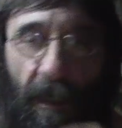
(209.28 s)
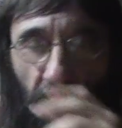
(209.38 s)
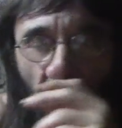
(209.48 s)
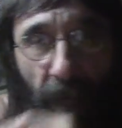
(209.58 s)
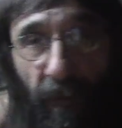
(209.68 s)
tal
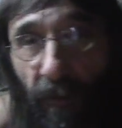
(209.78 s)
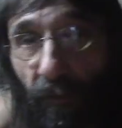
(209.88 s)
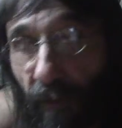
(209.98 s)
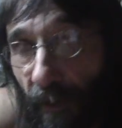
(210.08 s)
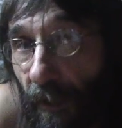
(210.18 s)
cual,
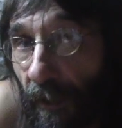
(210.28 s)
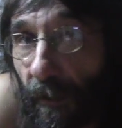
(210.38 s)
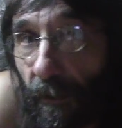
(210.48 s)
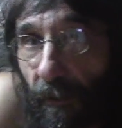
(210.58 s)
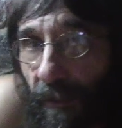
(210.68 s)
pero
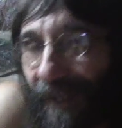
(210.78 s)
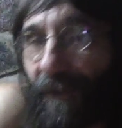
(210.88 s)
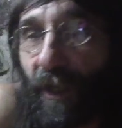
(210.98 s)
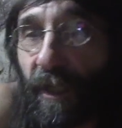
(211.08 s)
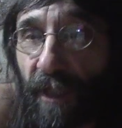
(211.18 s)
el
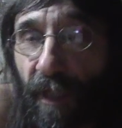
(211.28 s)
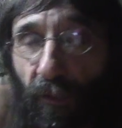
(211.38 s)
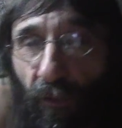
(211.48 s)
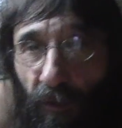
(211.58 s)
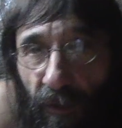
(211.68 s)

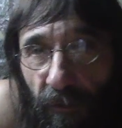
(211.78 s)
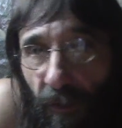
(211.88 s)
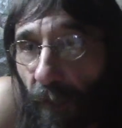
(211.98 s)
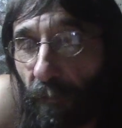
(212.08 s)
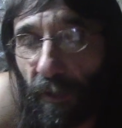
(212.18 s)
entresijo,
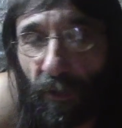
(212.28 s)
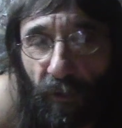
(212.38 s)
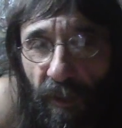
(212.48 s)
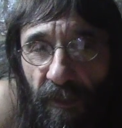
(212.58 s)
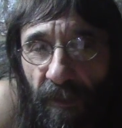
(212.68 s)
la
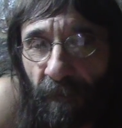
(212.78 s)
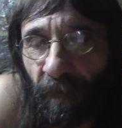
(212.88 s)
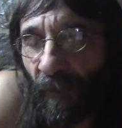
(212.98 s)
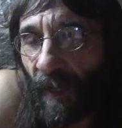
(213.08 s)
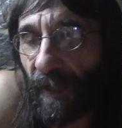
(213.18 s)
cuestión es
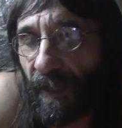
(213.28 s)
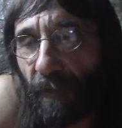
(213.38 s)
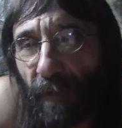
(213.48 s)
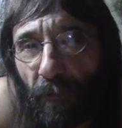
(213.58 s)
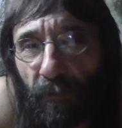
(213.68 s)
que
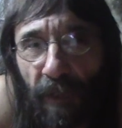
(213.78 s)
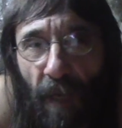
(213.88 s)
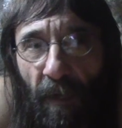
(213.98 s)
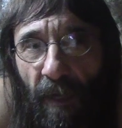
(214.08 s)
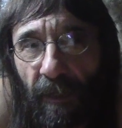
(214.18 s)
se
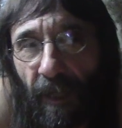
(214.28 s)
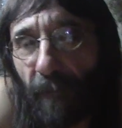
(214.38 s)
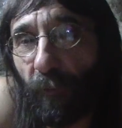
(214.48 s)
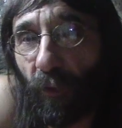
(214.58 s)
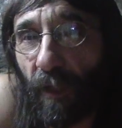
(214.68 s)
preguntaba
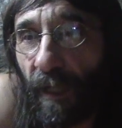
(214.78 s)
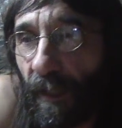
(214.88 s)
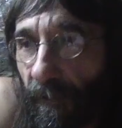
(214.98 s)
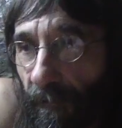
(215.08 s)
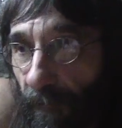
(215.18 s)
el por
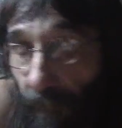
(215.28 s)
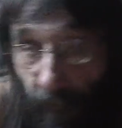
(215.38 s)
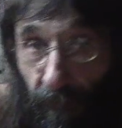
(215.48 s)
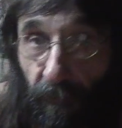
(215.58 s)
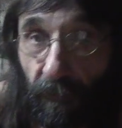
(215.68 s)
qué
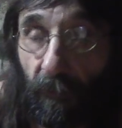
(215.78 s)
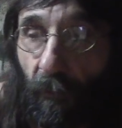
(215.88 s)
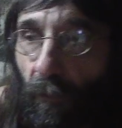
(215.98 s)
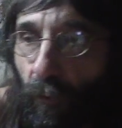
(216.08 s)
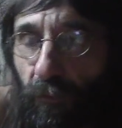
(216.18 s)

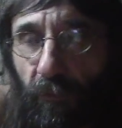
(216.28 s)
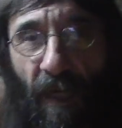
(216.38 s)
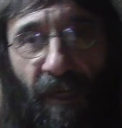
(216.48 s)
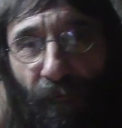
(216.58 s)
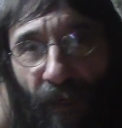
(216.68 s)
un
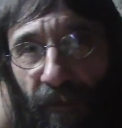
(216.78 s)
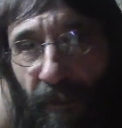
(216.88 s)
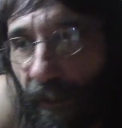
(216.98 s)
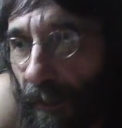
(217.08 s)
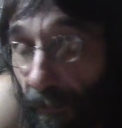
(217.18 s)

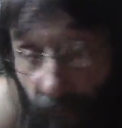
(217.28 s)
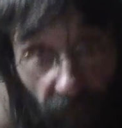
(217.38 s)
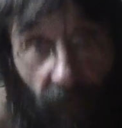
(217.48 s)
elefante,